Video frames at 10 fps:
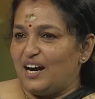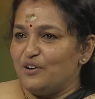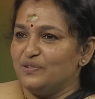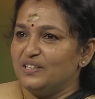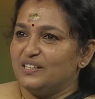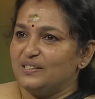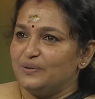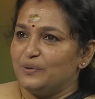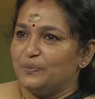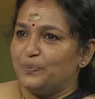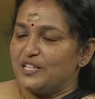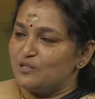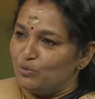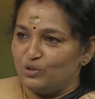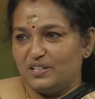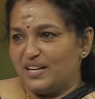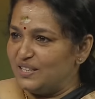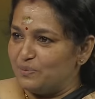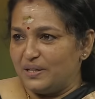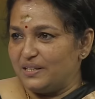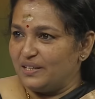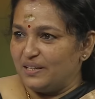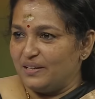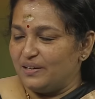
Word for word: அவங்களுக்கு பேசும்போது தான் அந்த மாதிரி